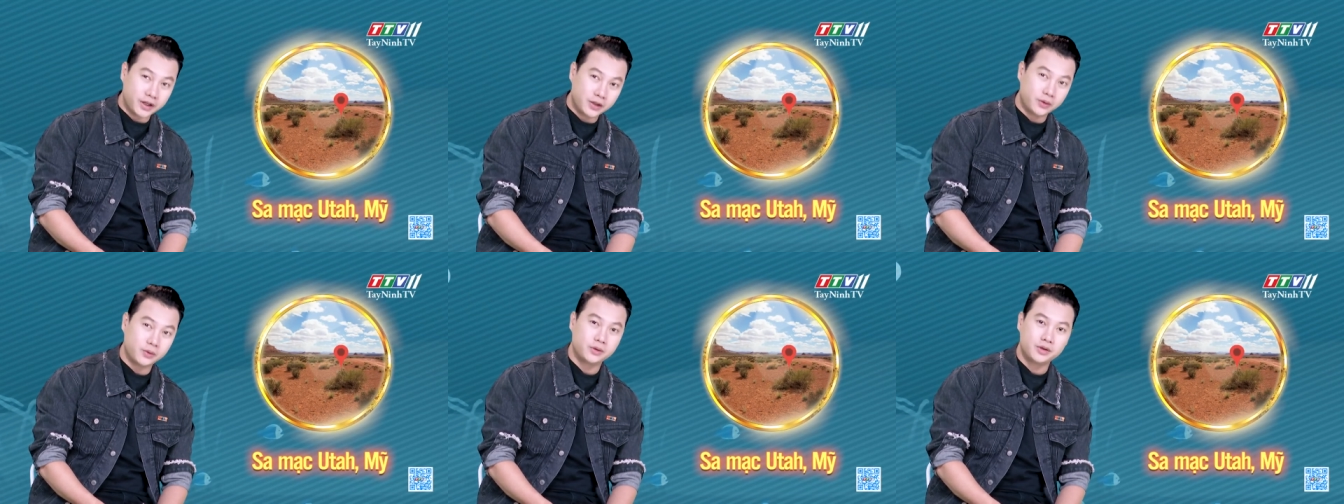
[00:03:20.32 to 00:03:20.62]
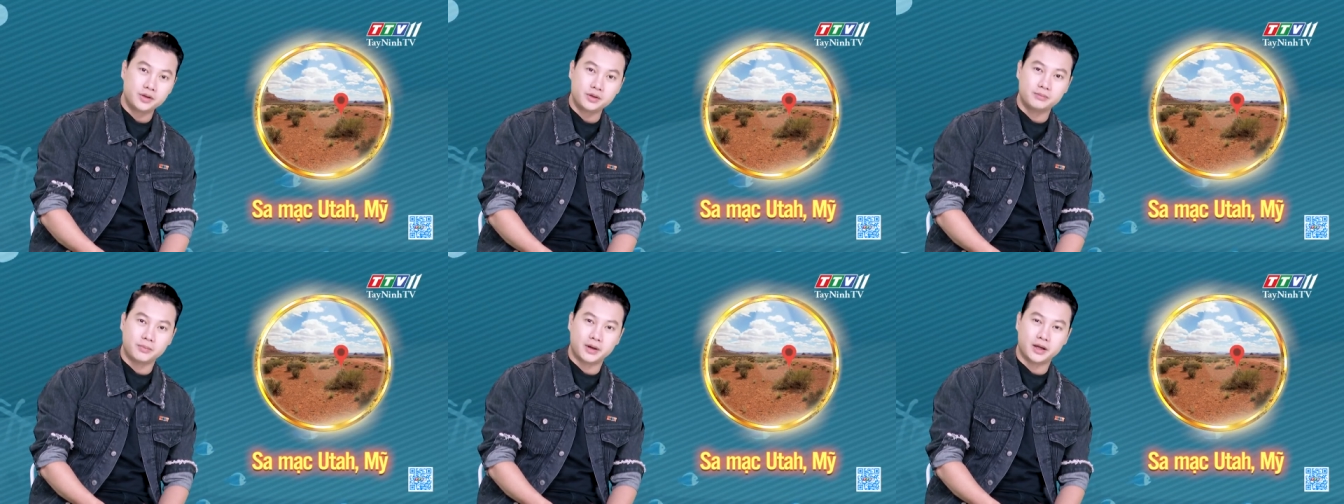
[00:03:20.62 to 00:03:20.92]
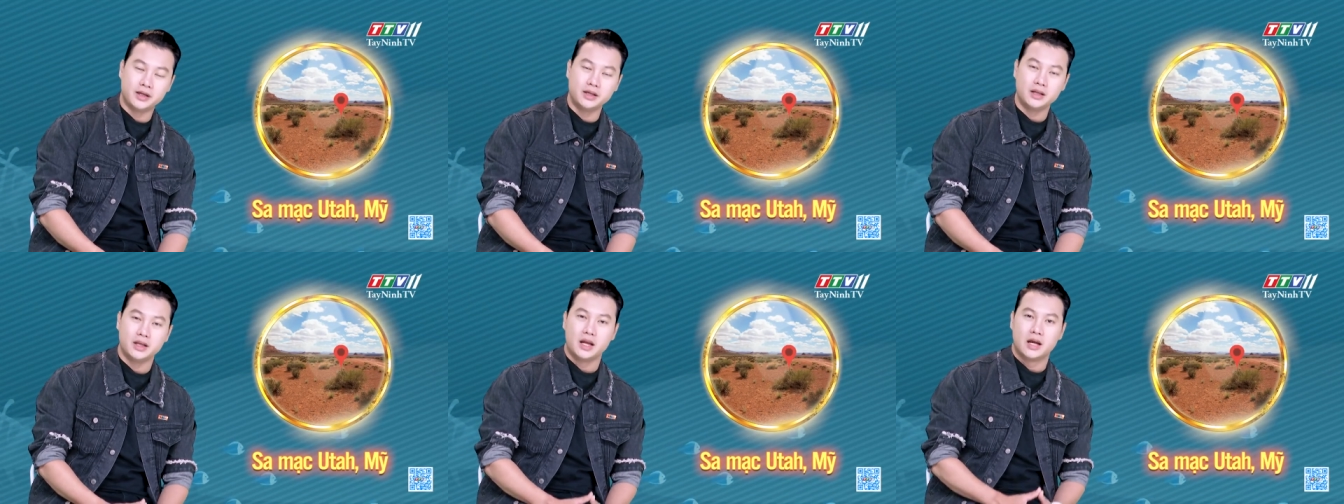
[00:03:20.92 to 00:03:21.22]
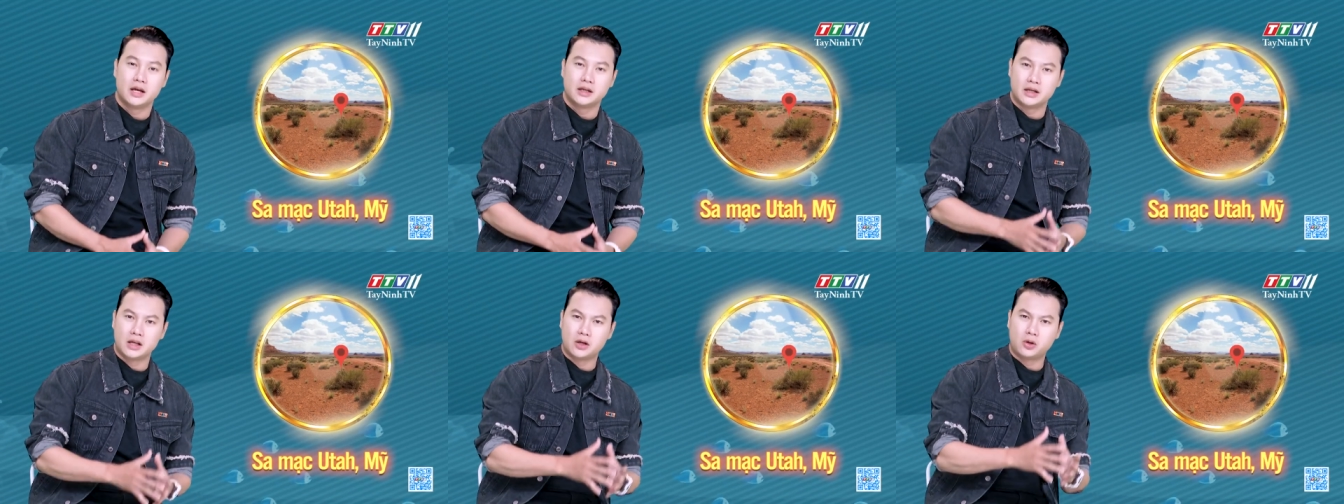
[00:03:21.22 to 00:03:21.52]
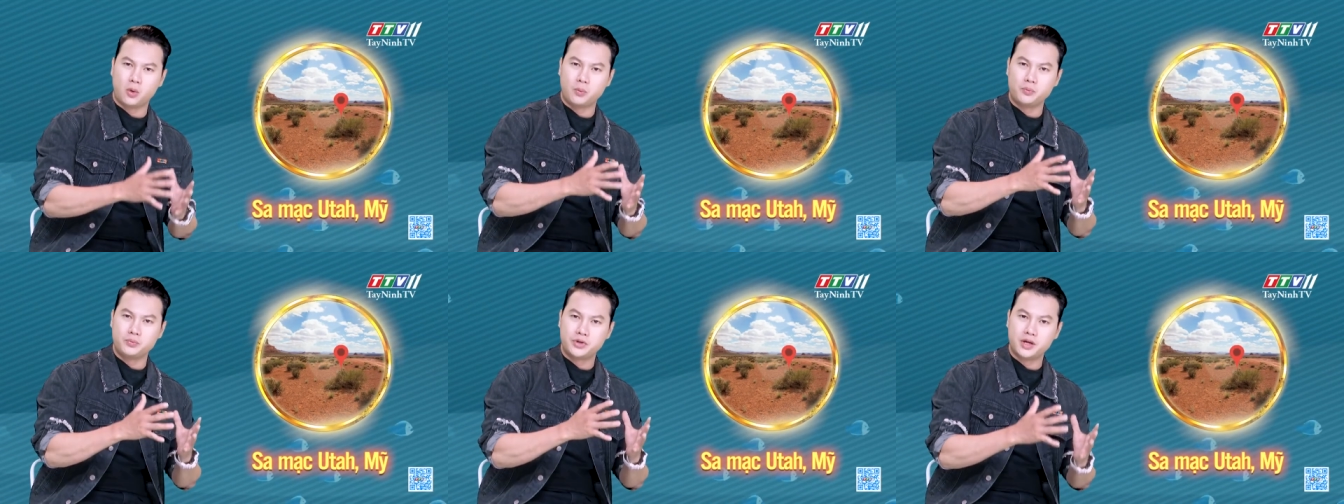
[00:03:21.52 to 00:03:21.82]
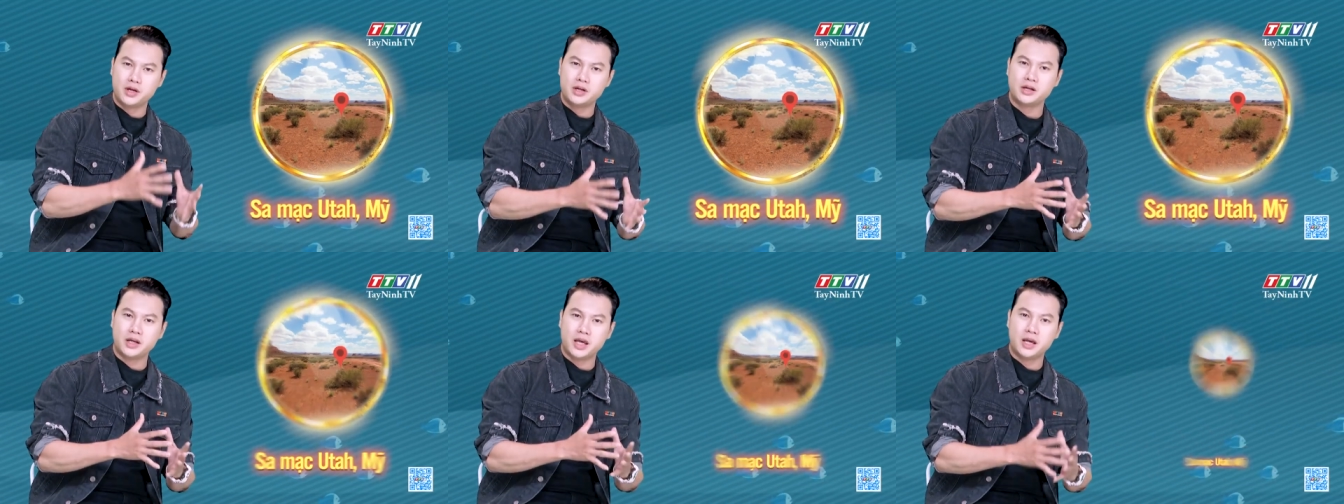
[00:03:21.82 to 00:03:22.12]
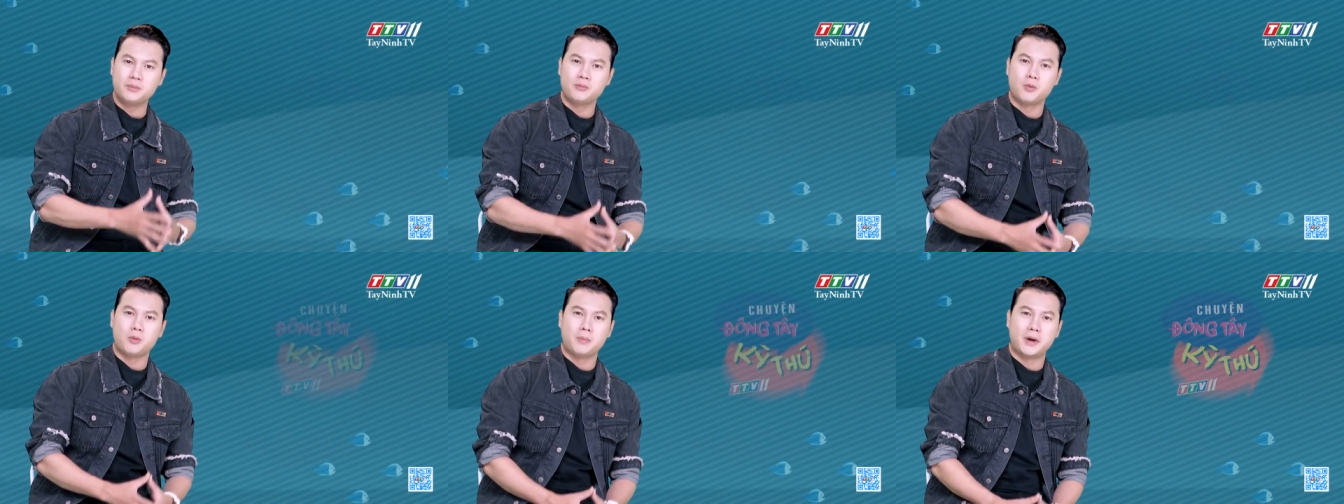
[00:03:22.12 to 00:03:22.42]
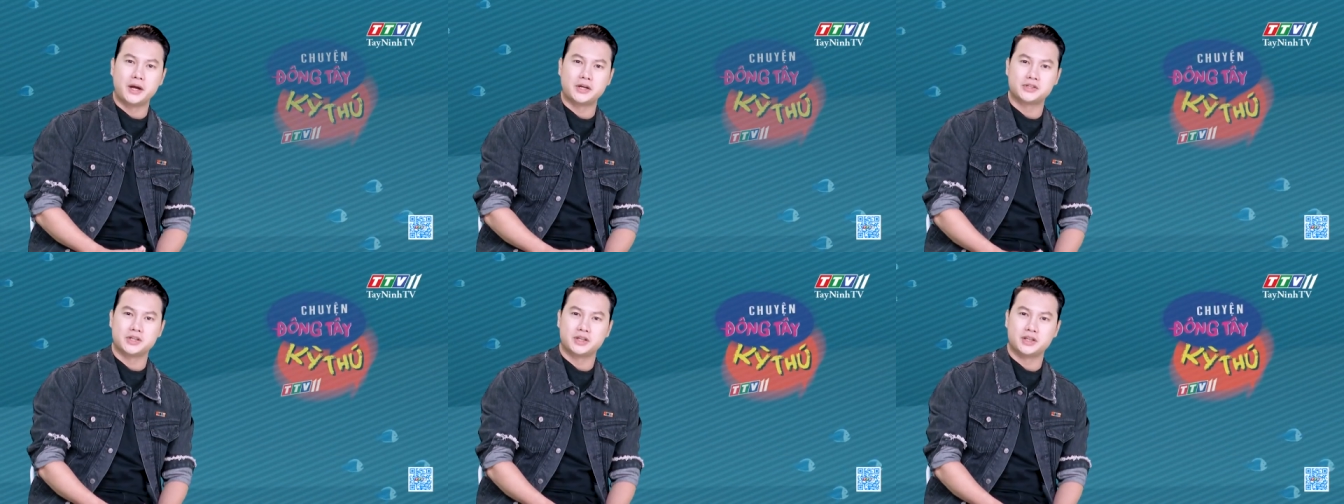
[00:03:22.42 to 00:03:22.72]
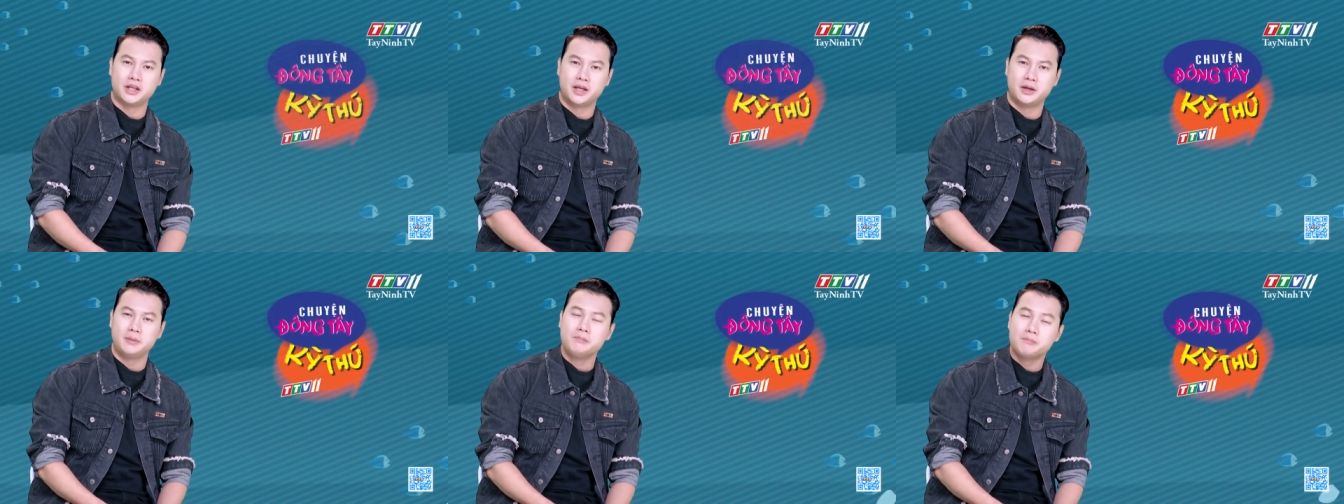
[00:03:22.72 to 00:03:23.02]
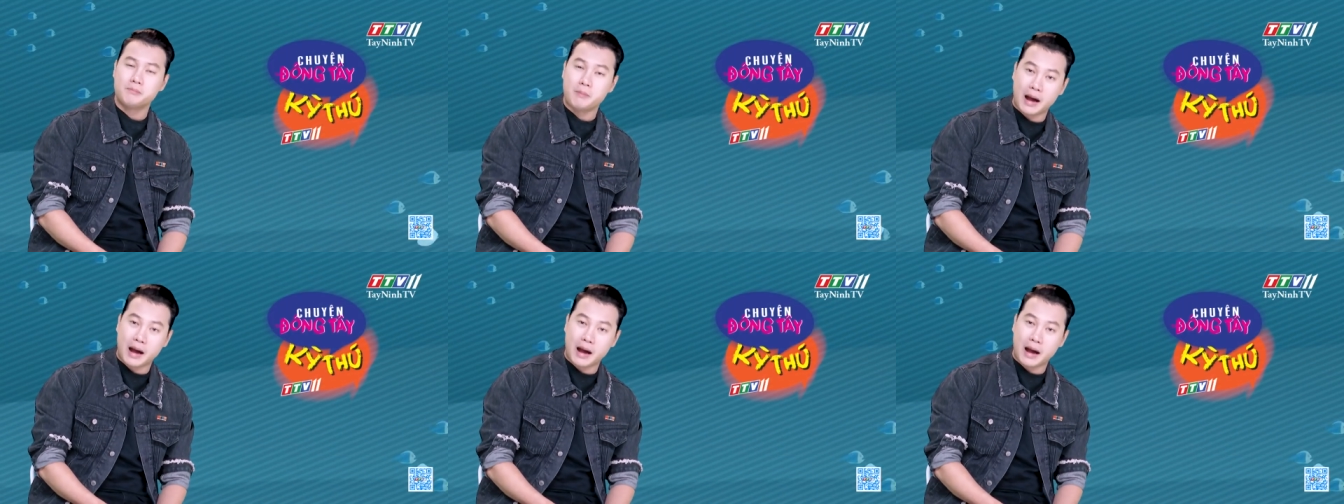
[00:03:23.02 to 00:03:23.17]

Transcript: vĩ của nước Mỹ, để cùng chứng kiến một màn trình diễn